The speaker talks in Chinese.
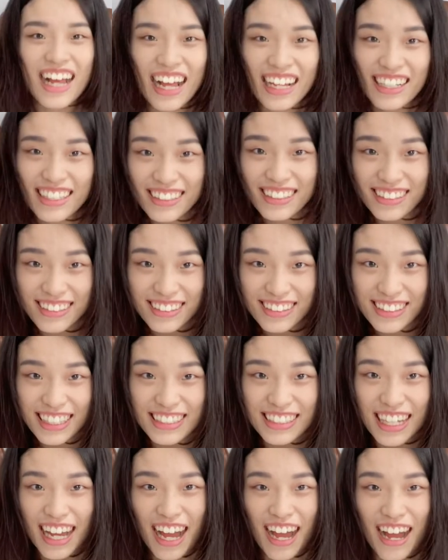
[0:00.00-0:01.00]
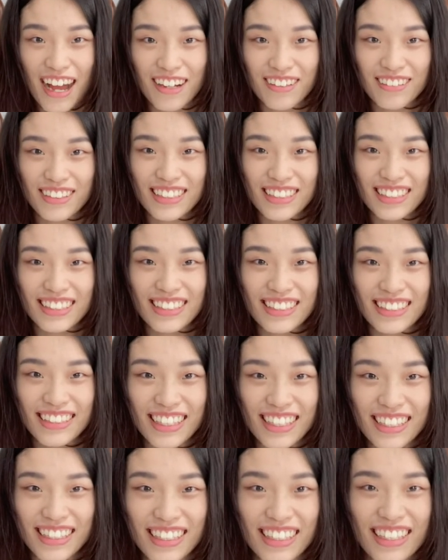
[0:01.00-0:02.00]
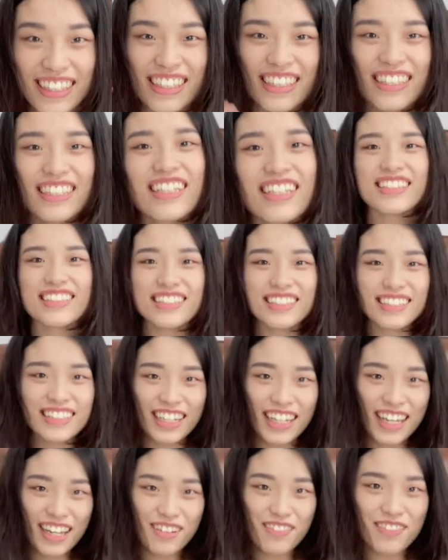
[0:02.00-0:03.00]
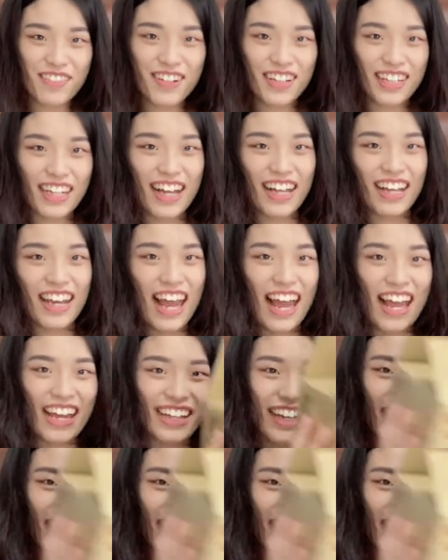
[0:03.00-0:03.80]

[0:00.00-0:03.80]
Hello， 大家好，我是念念。今天我要来